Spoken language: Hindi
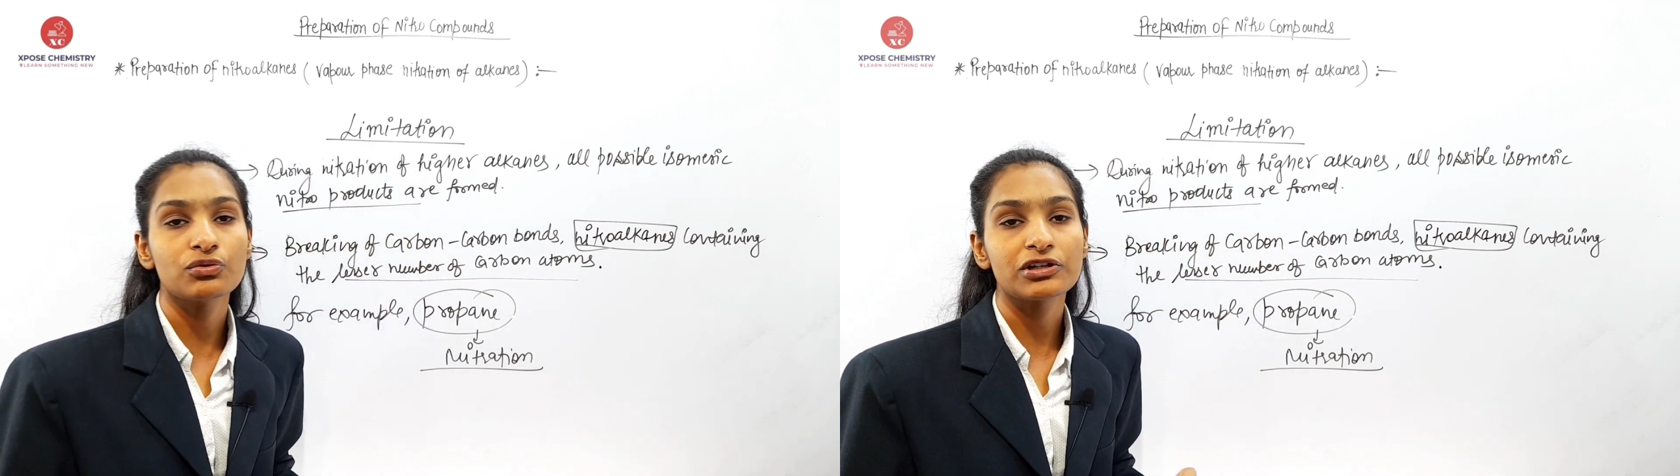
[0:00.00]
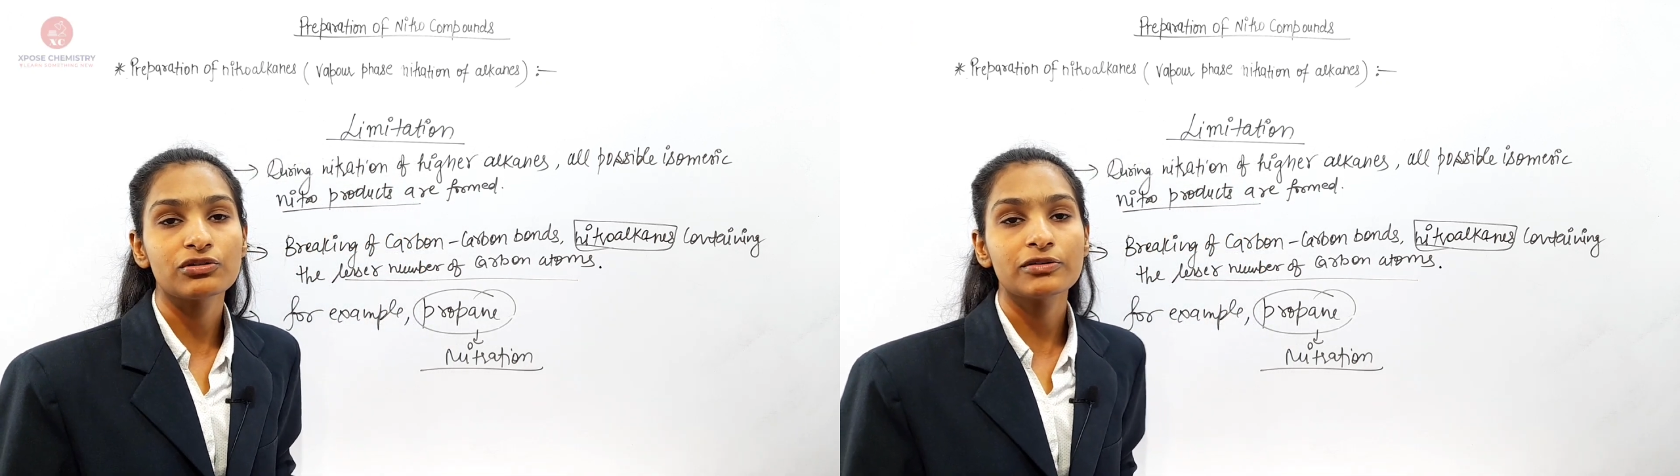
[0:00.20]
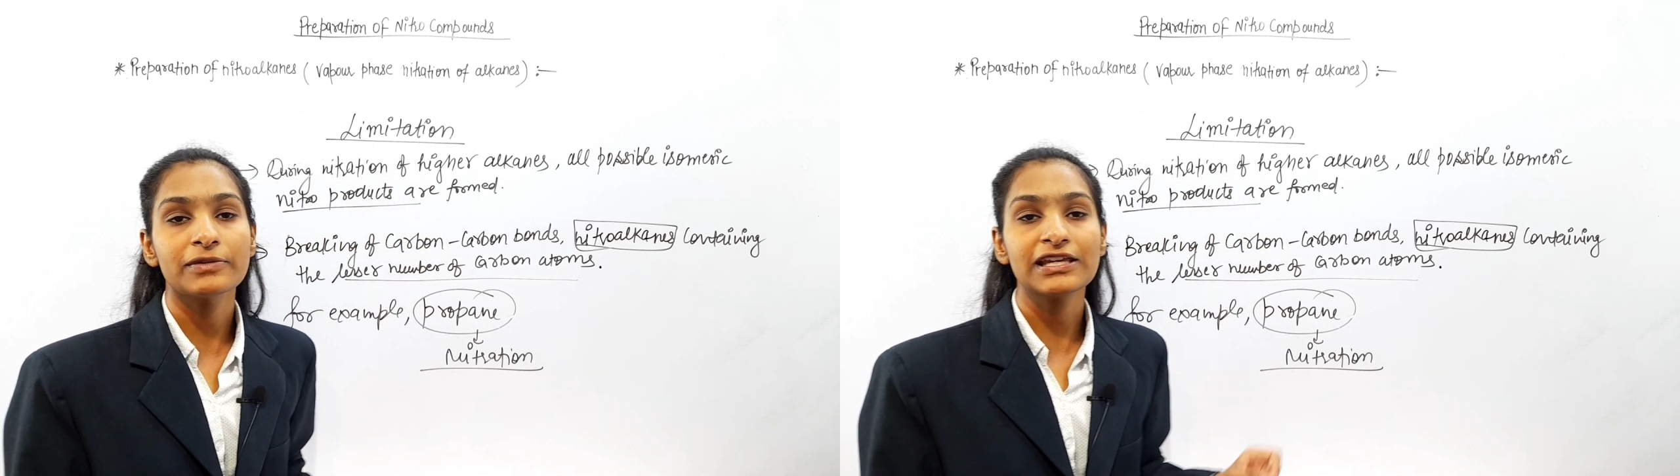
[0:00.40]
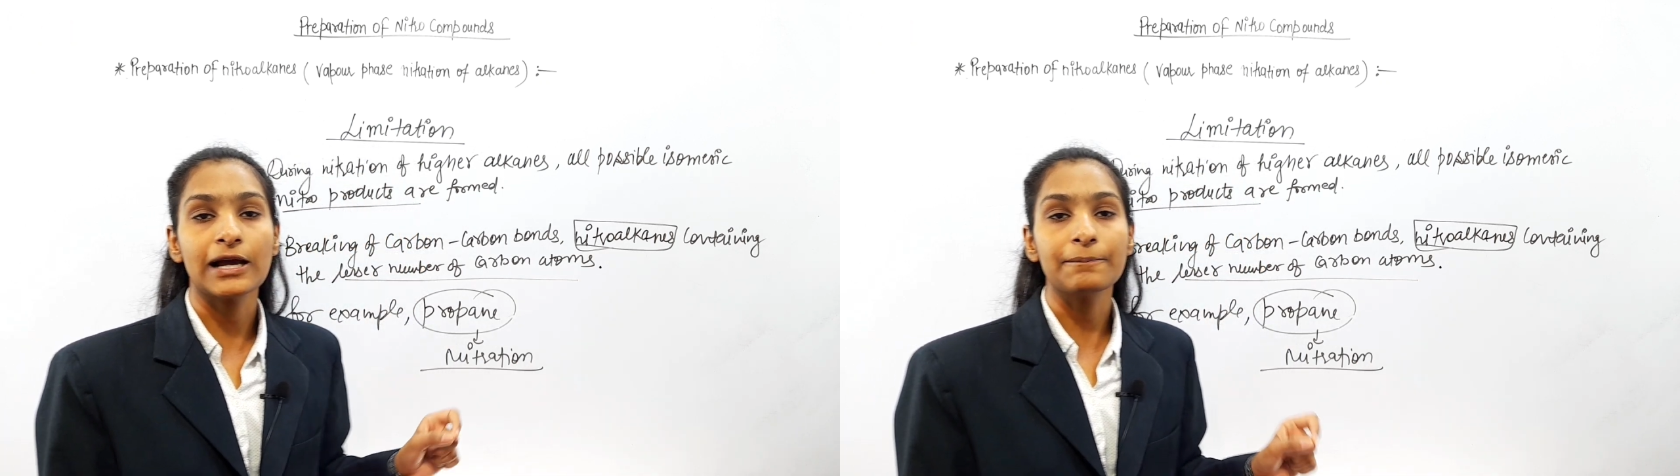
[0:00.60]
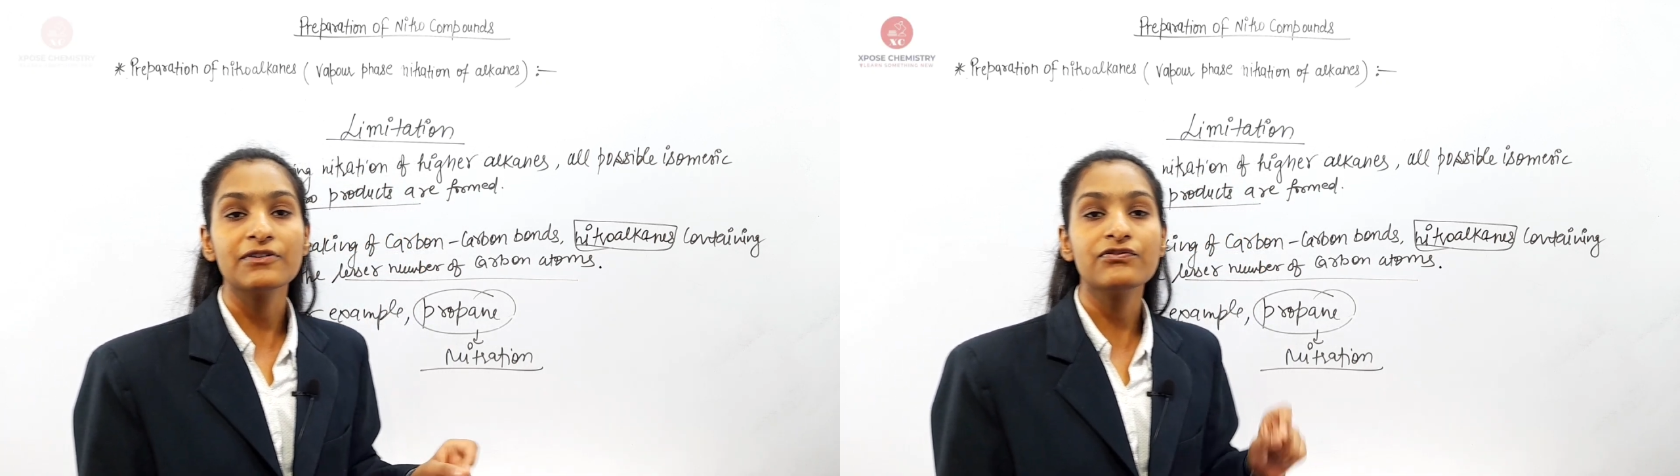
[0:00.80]
होगी और हमें
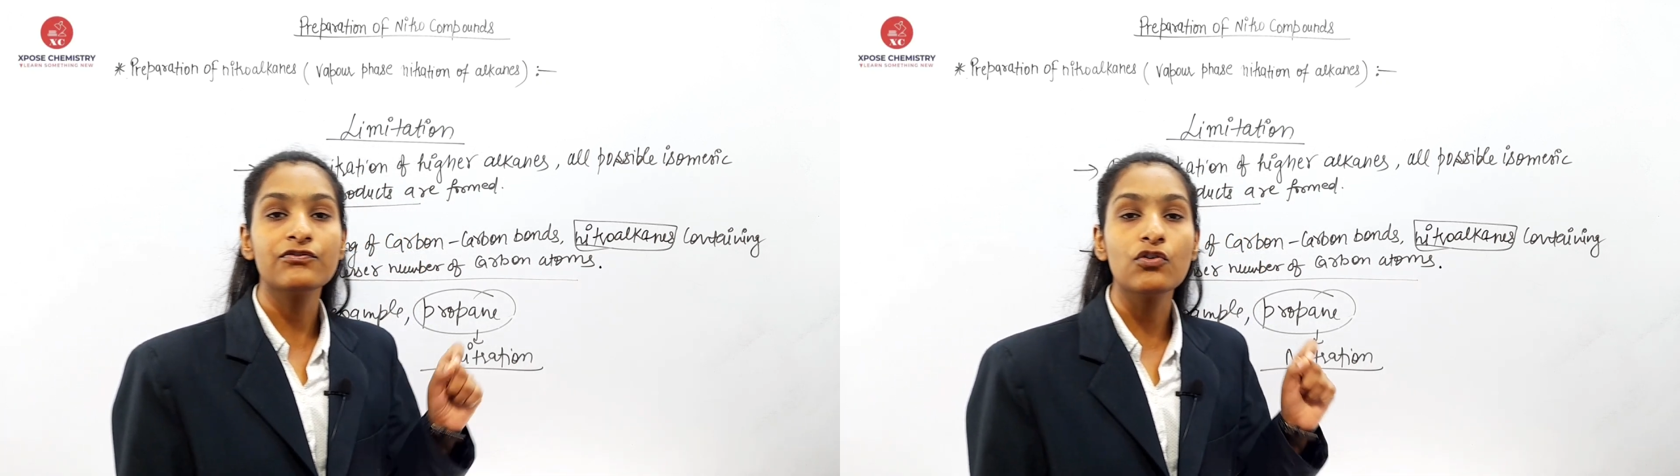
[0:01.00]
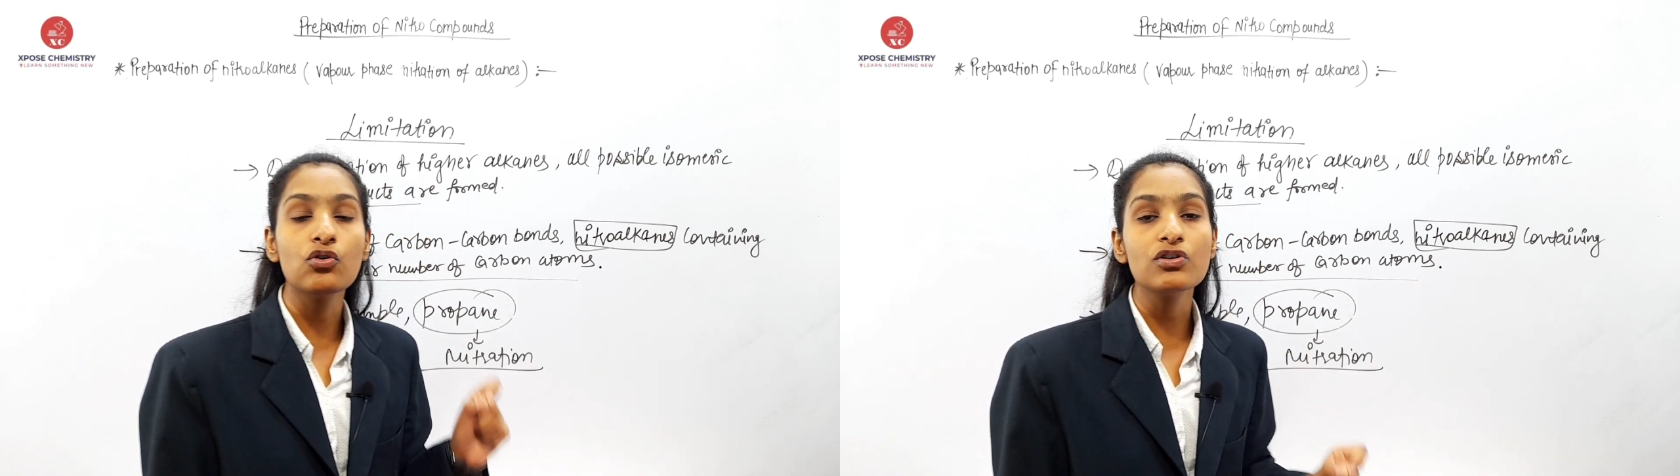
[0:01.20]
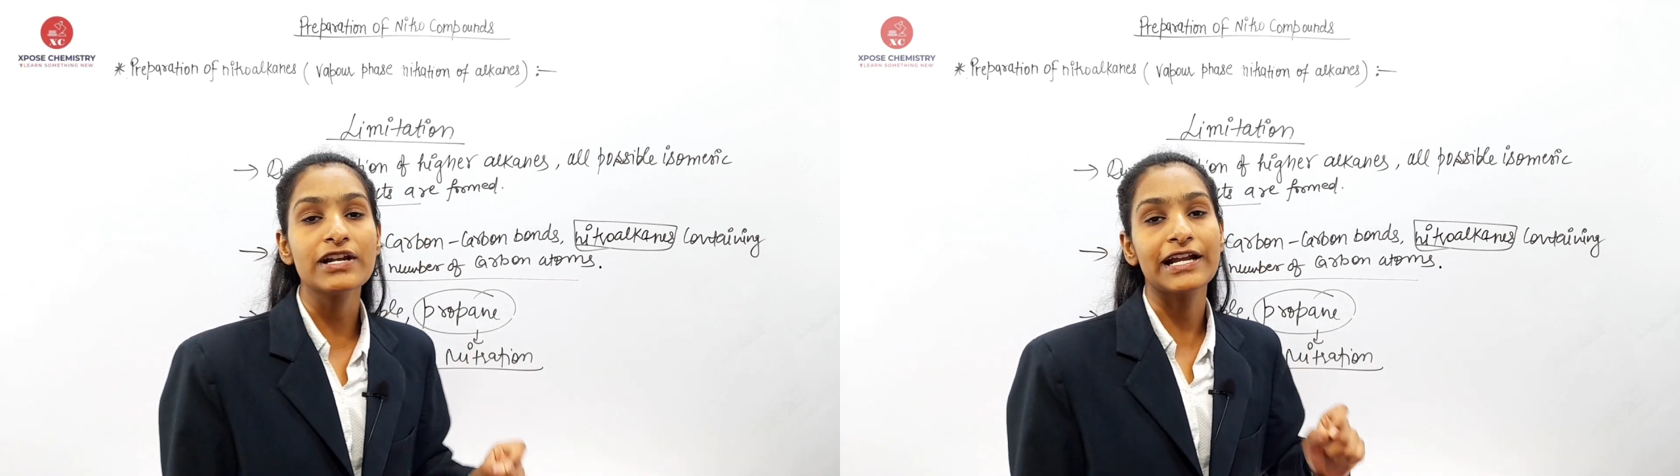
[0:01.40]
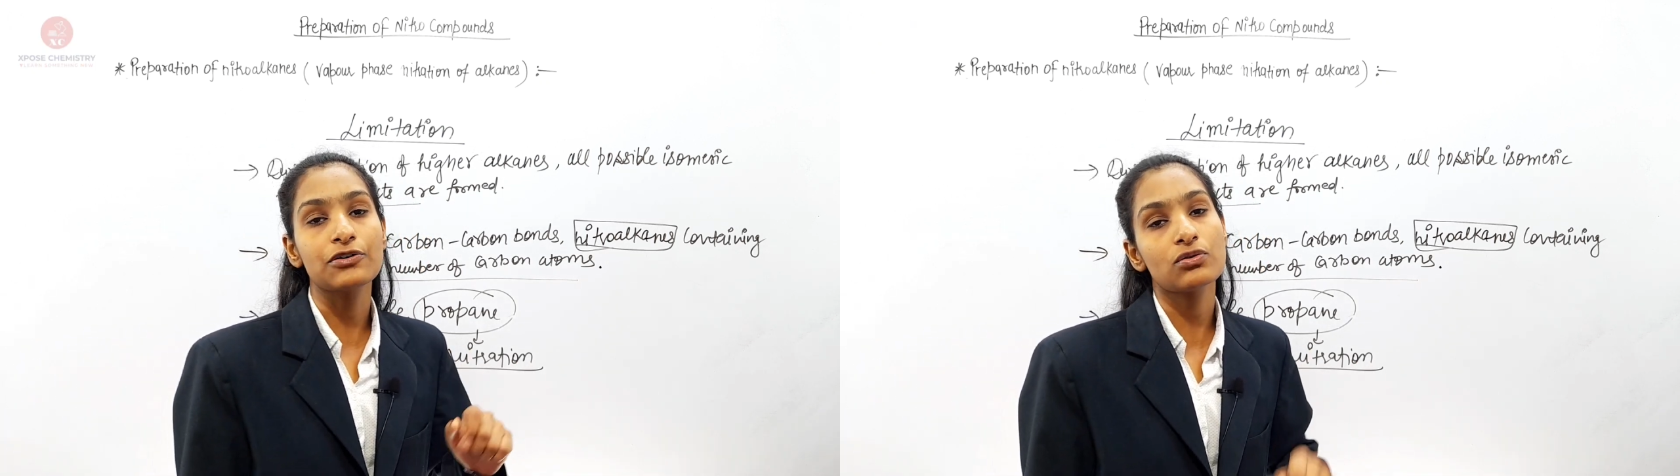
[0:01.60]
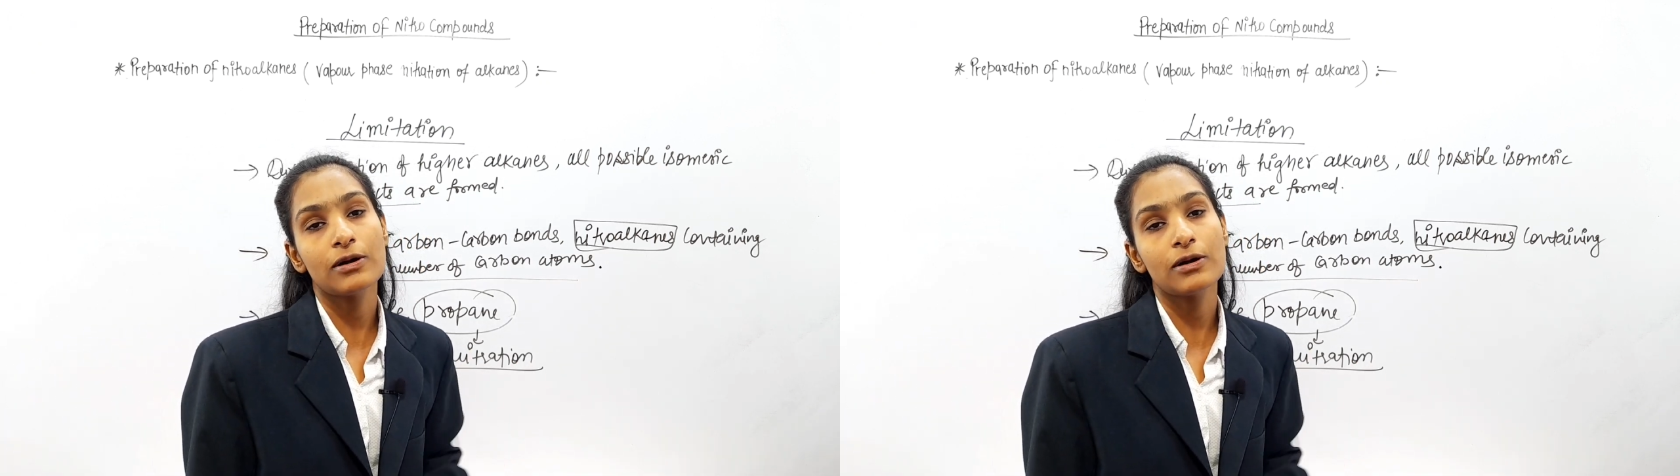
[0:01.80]
यहाँ पर फोर नाइट्रो